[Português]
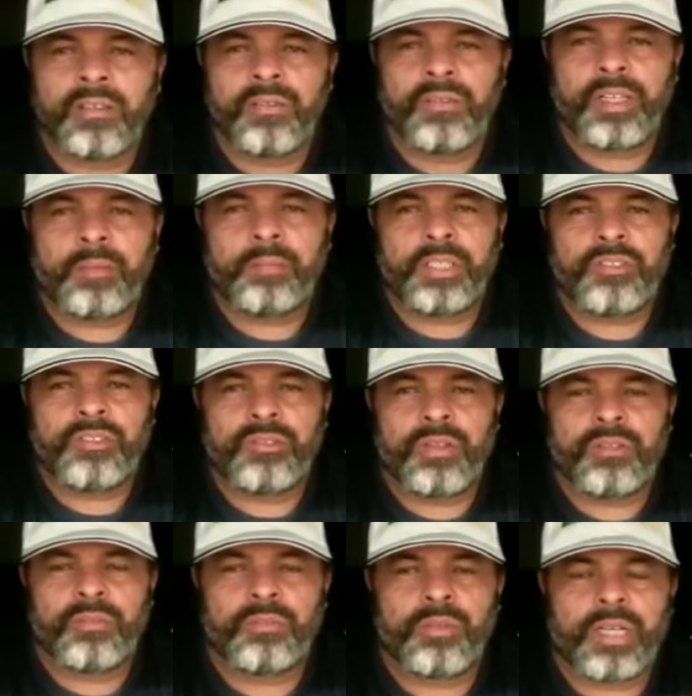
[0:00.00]
Fala
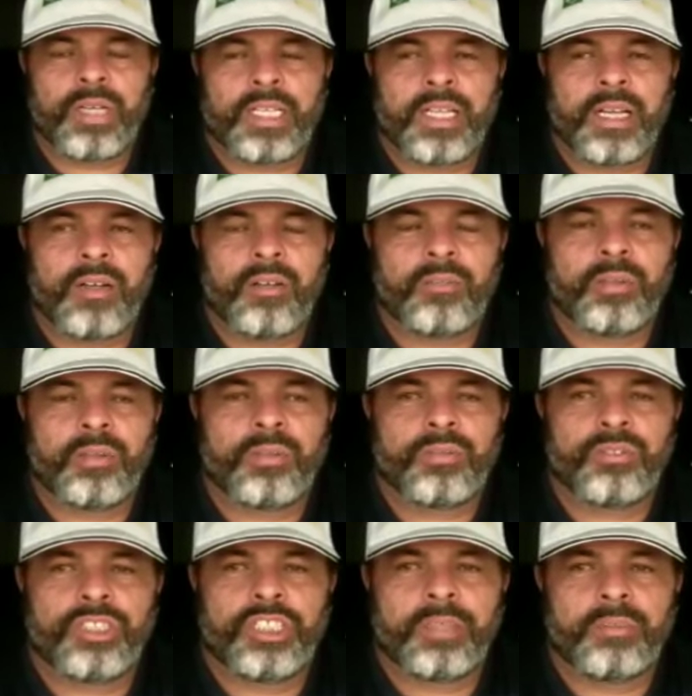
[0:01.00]
pessoal do meu canal, bom
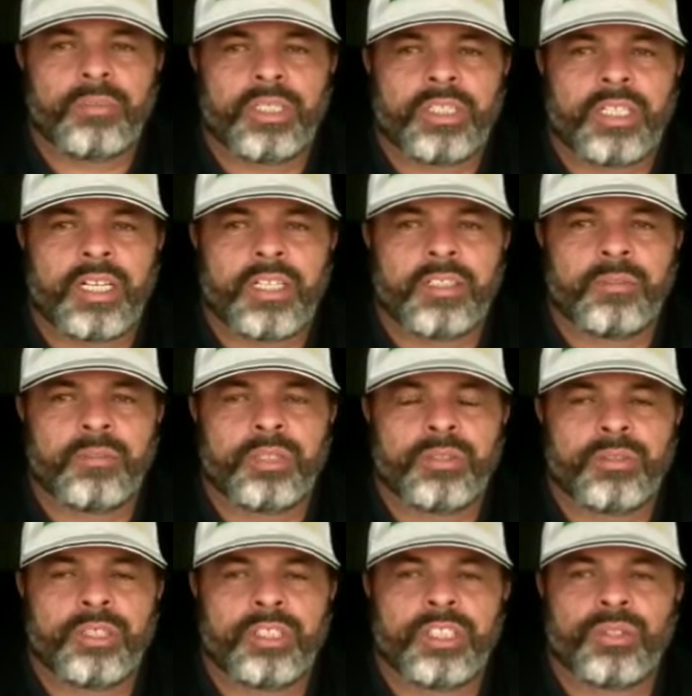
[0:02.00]
dia, boa tarde, boa
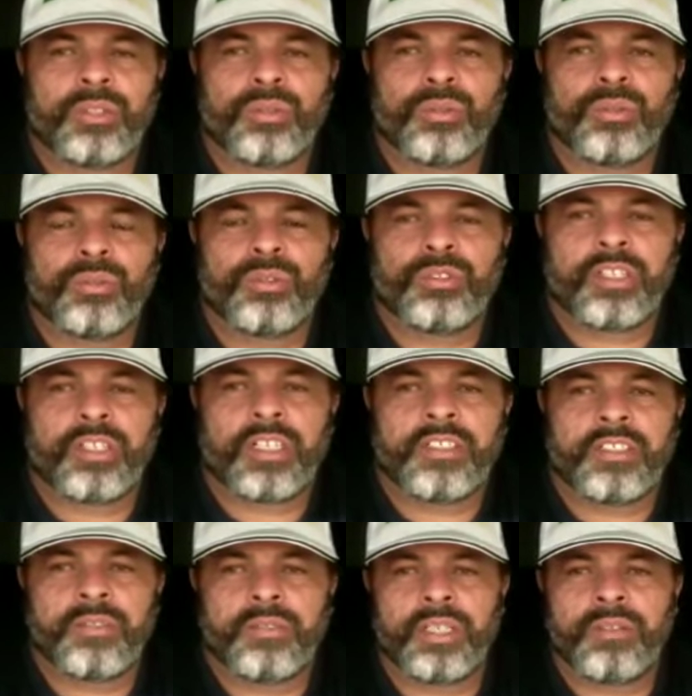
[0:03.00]
noite a todos.
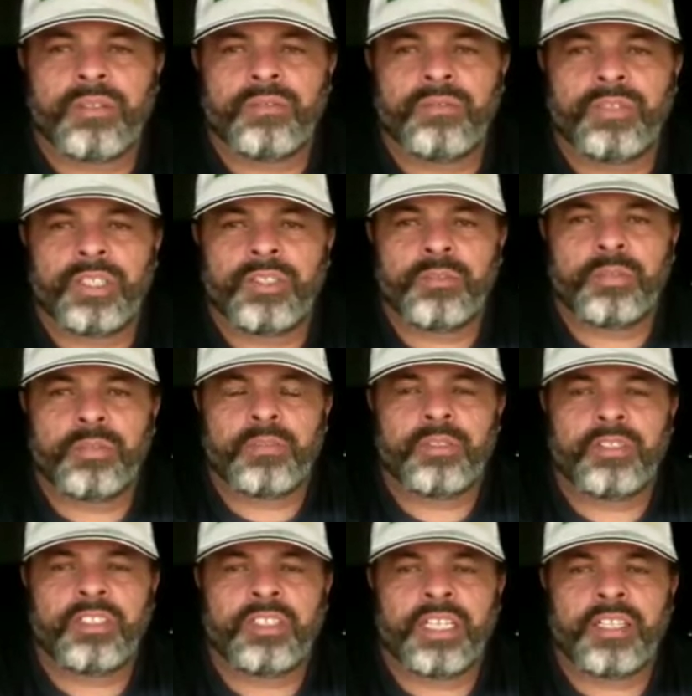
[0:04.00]
Trazendo aí um vídeo para
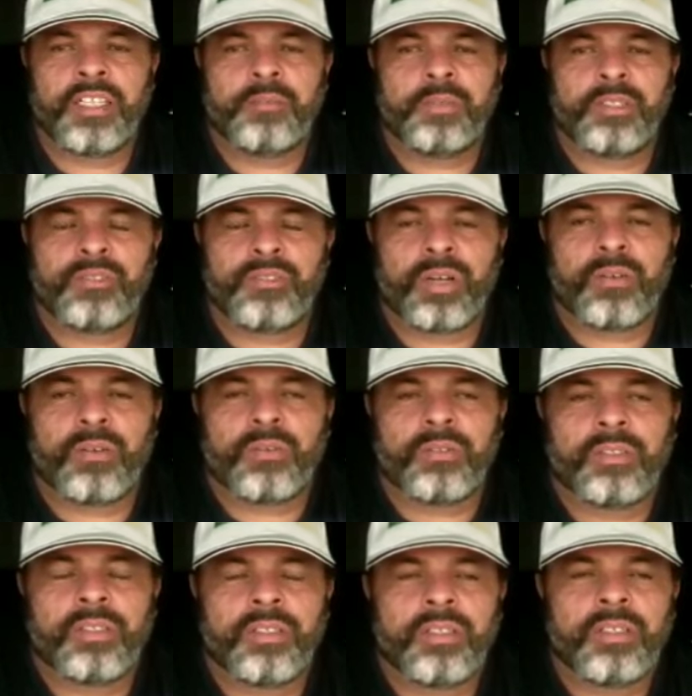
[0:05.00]
vocês, pessoal.
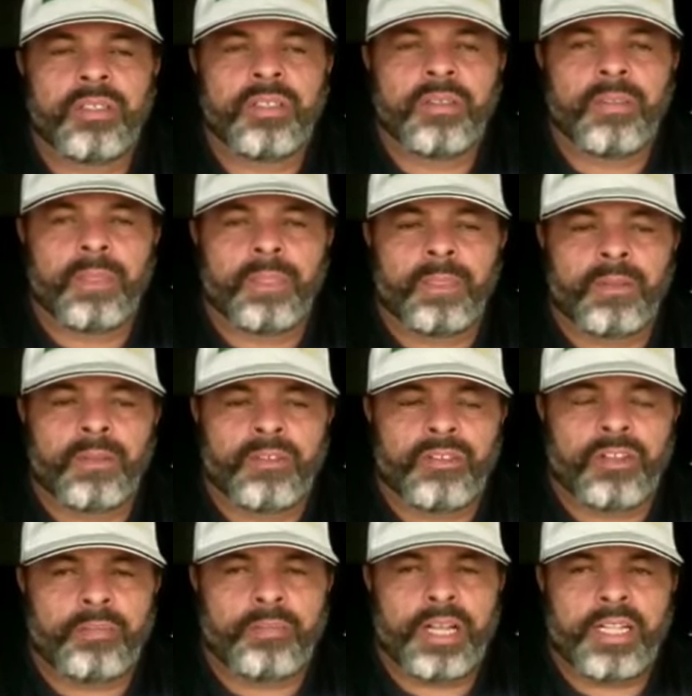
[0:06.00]

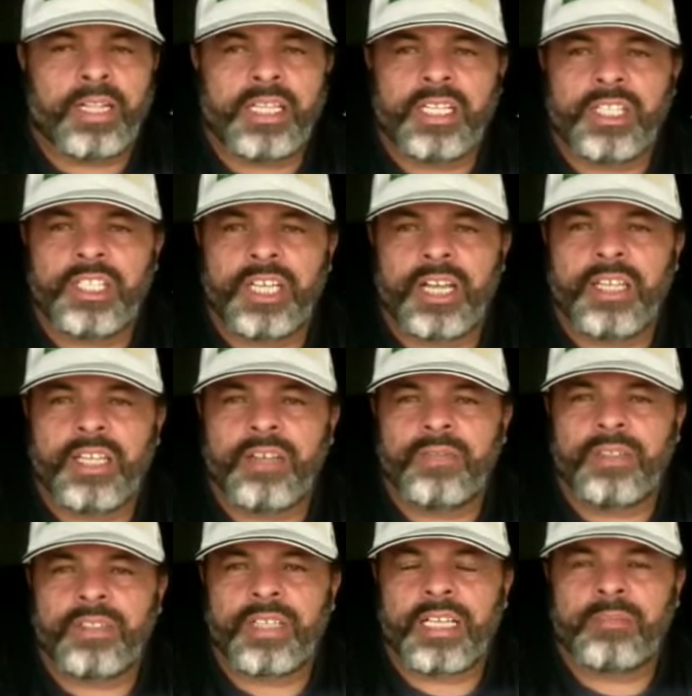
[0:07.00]
Só para deixar aí
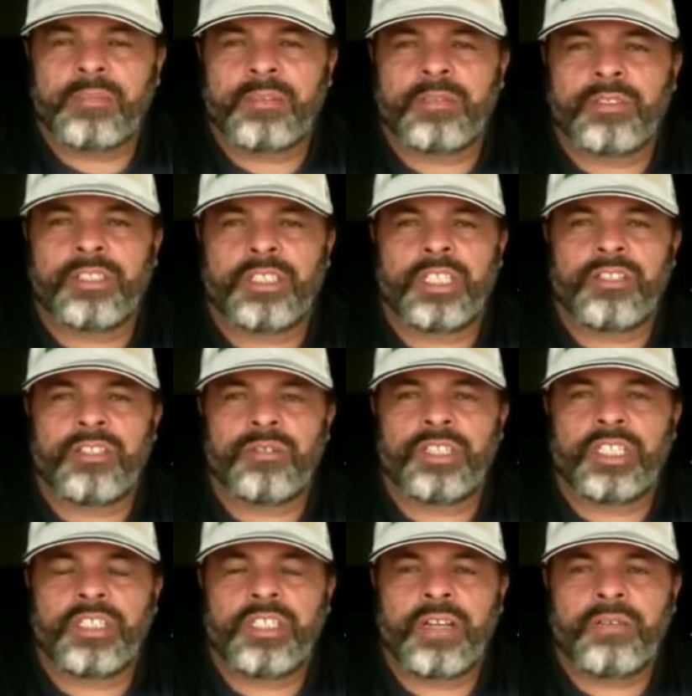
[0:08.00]
avisado para vocês,
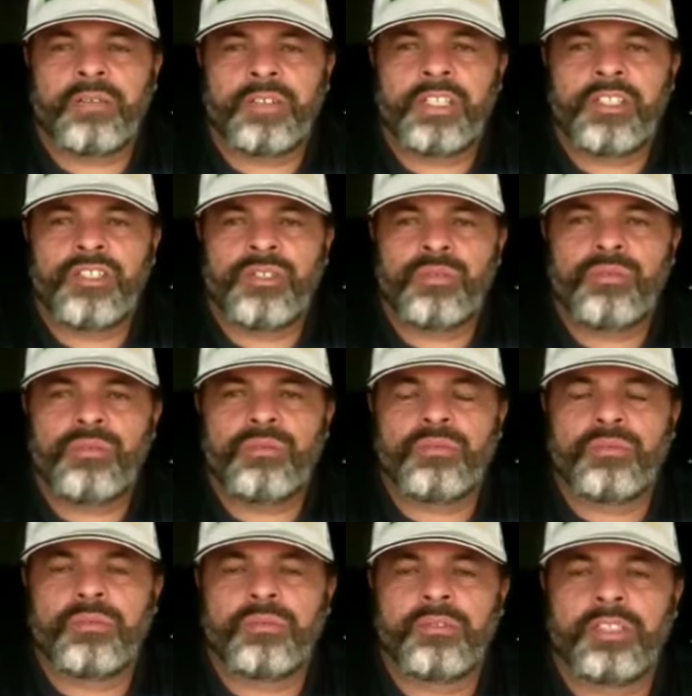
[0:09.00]
hoje é dia 21
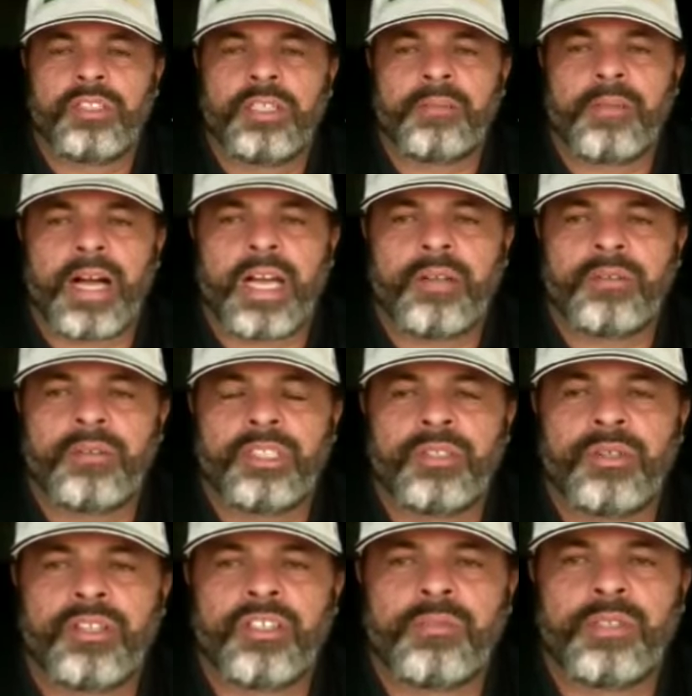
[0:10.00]
de maio de
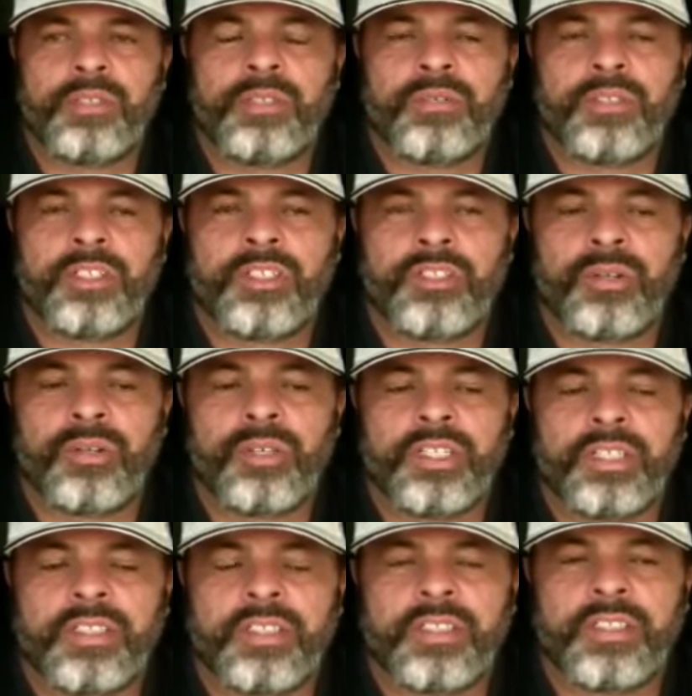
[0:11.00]

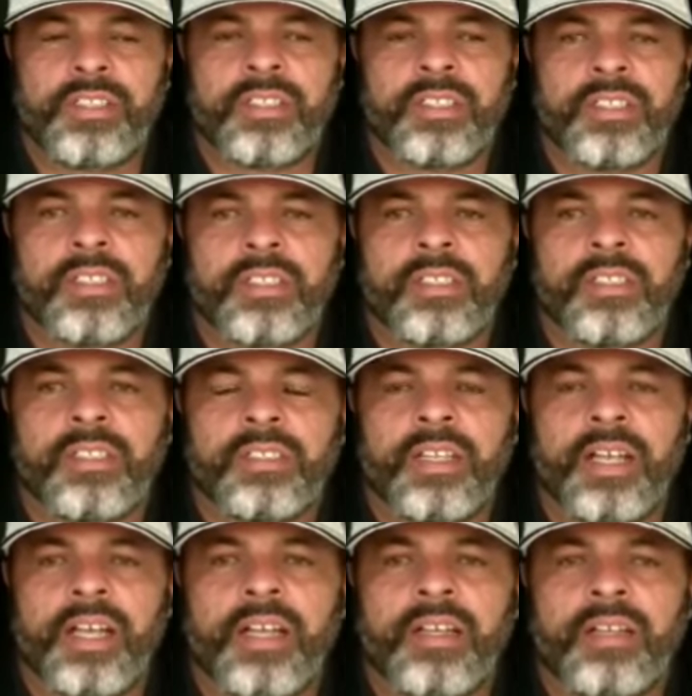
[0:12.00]
2022,
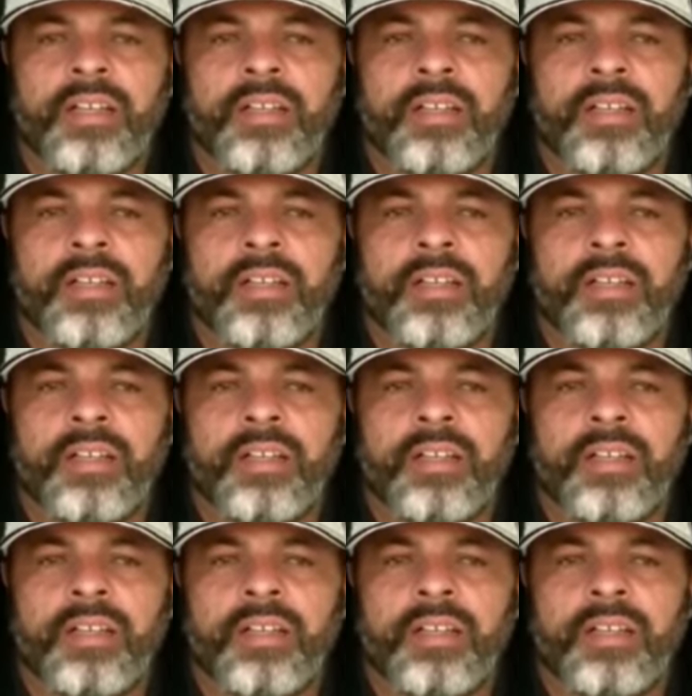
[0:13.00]
né?